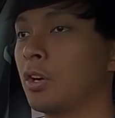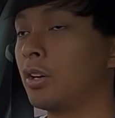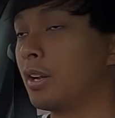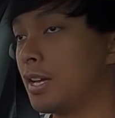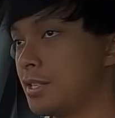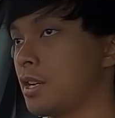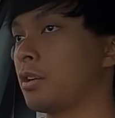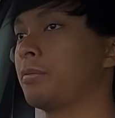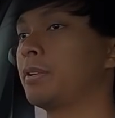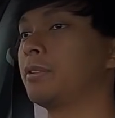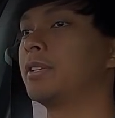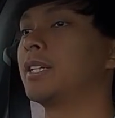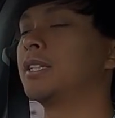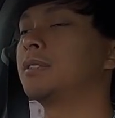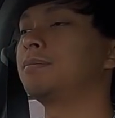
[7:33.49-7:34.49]
Honda HR-V
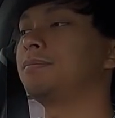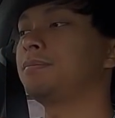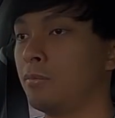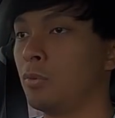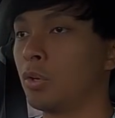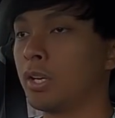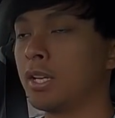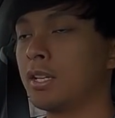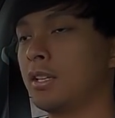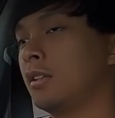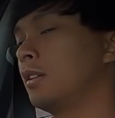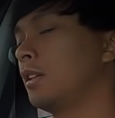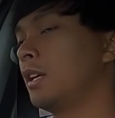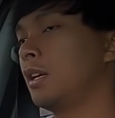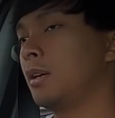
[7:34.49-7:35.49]
gue.
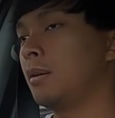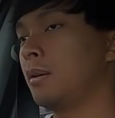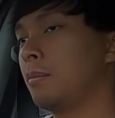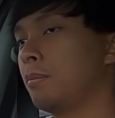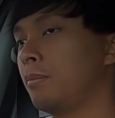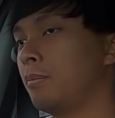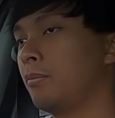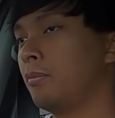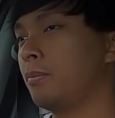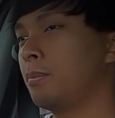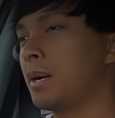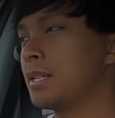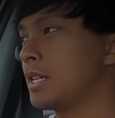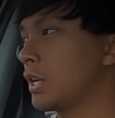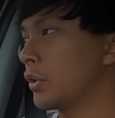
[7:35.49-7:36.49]
Mungkin di
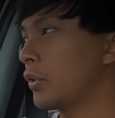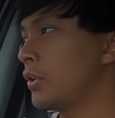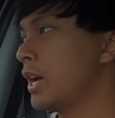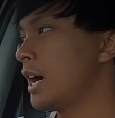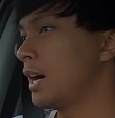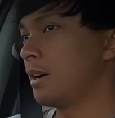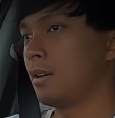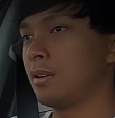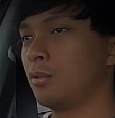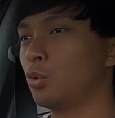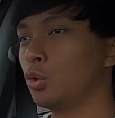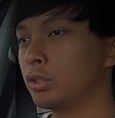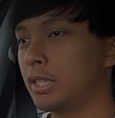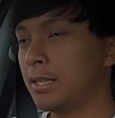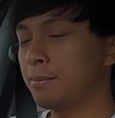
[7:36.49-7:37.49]
Pajero yang
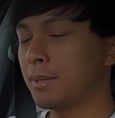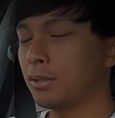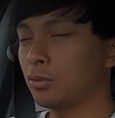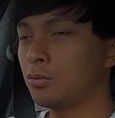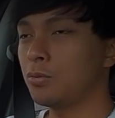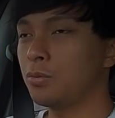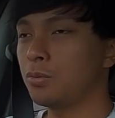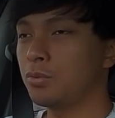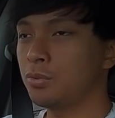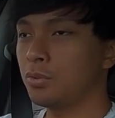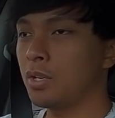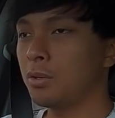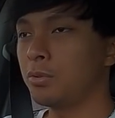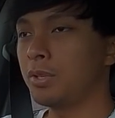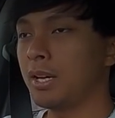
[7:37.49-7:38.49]
Ultimate tuh
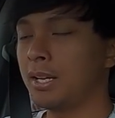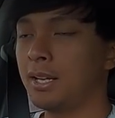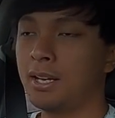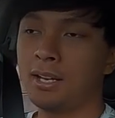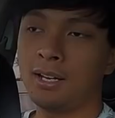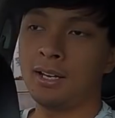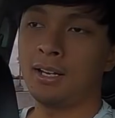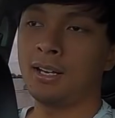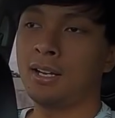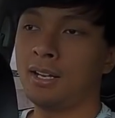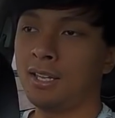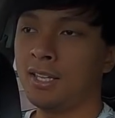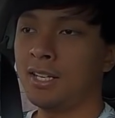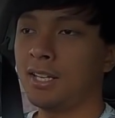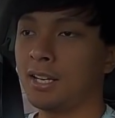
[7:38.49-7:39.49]
juga udah ada
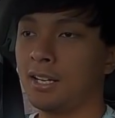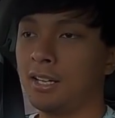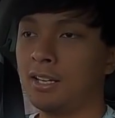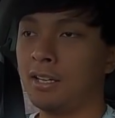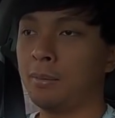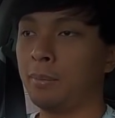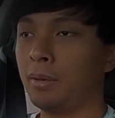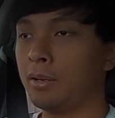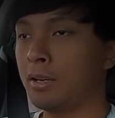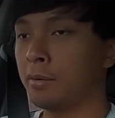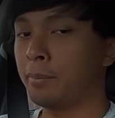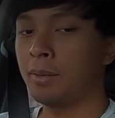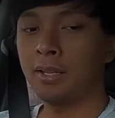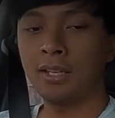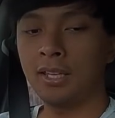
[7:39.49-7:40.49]
ini kali ya Apple
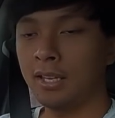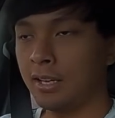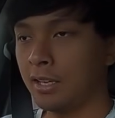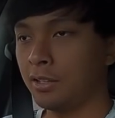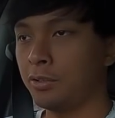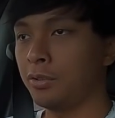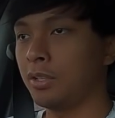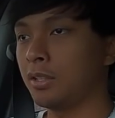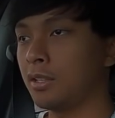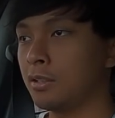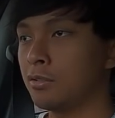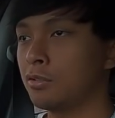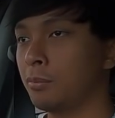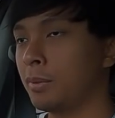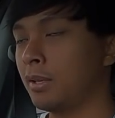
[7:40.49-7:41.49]
CarPlay di head
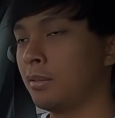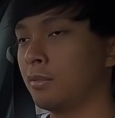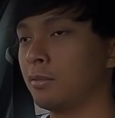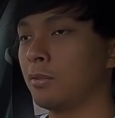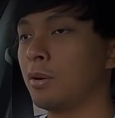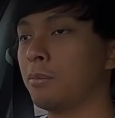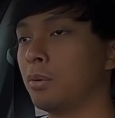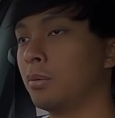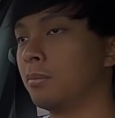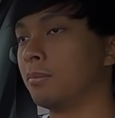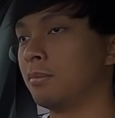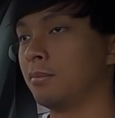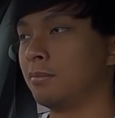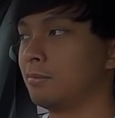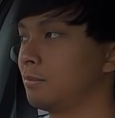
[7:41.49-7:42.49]
unitnya. Cuman gue belum
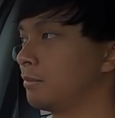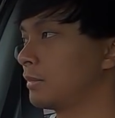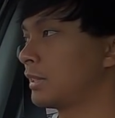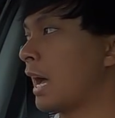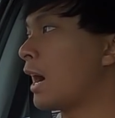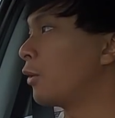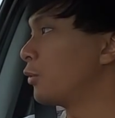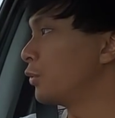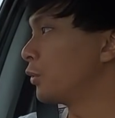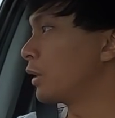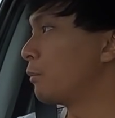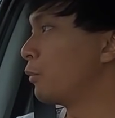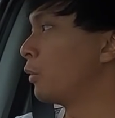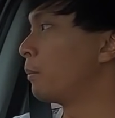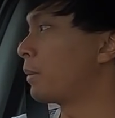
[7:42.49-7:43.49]
tahu
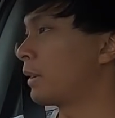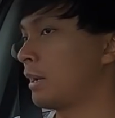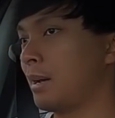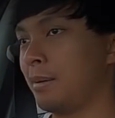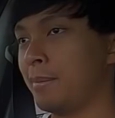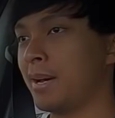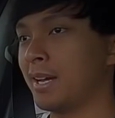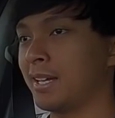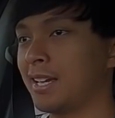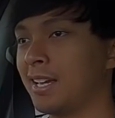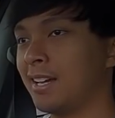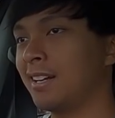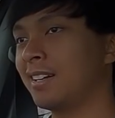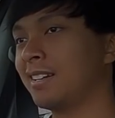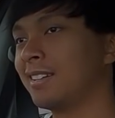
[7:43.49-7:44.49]
juga belum pernah make
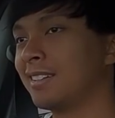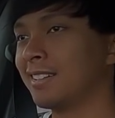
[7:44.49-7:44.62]
kan